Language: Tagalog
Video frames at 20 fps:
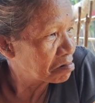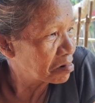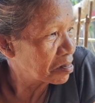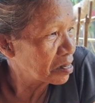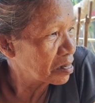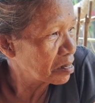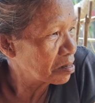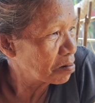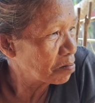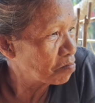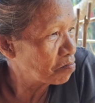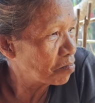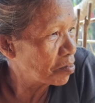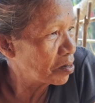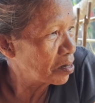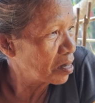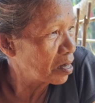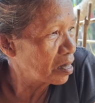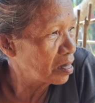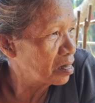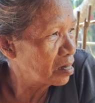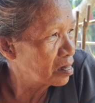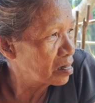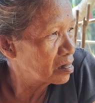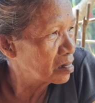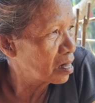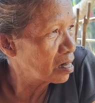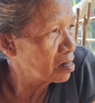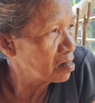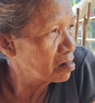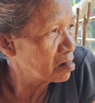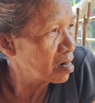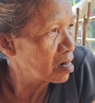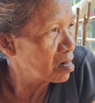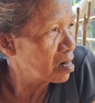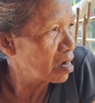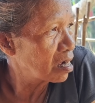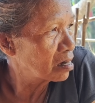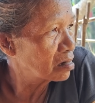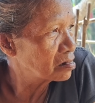Eh, eh nano na
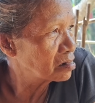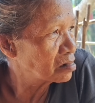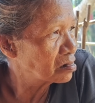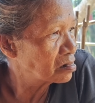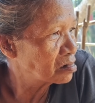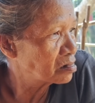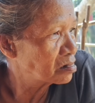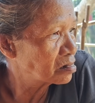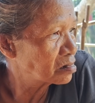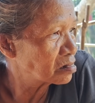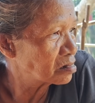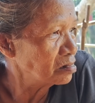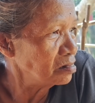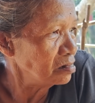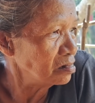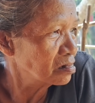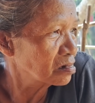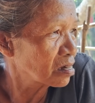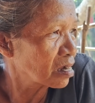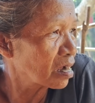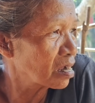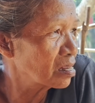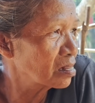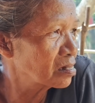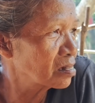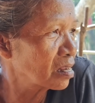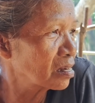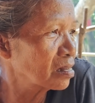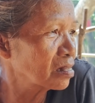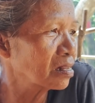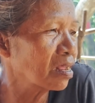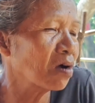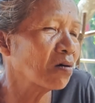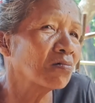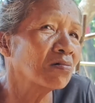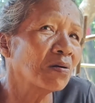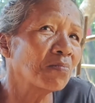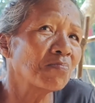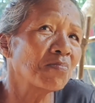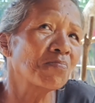lang. Hmm? Kahit saan tao
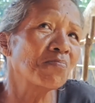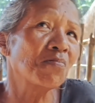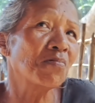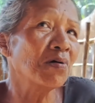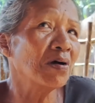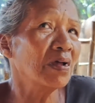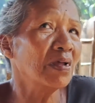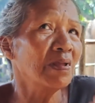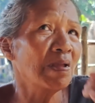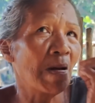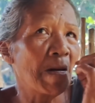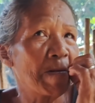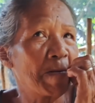nabubuhay.